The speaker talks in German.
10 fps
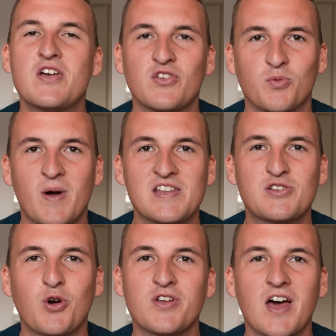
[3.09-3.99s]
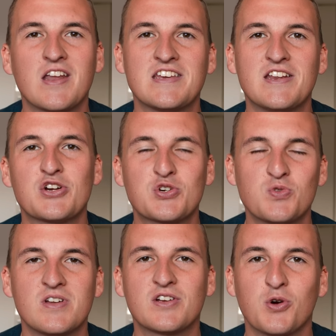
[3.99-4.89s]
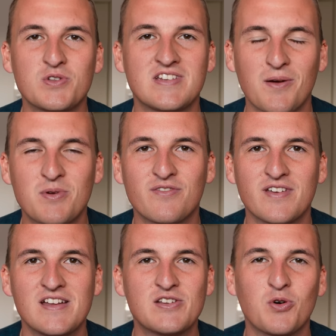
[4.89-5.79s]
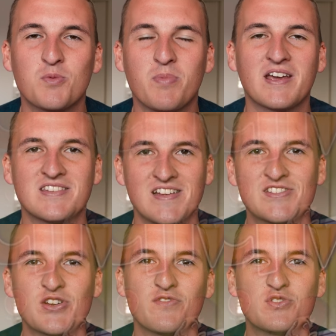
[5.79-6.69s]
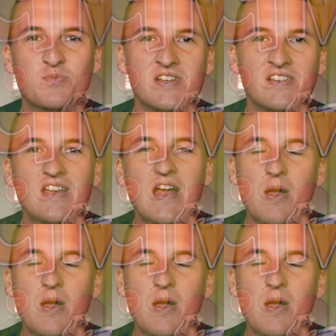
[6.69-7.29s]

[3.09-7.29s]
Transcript: Sobald ich konnte, hatte ich in der Schule Kunst abgewählt und bei Gesellschaftsspielen,